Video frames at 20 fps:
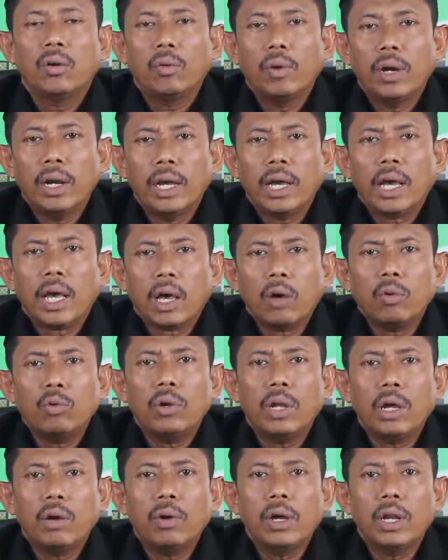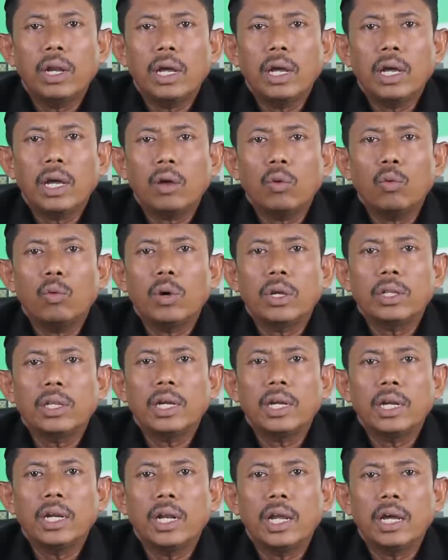Wala khawla wala
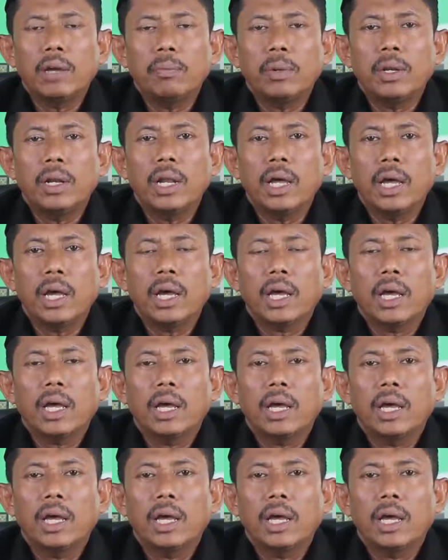quwata illa billah.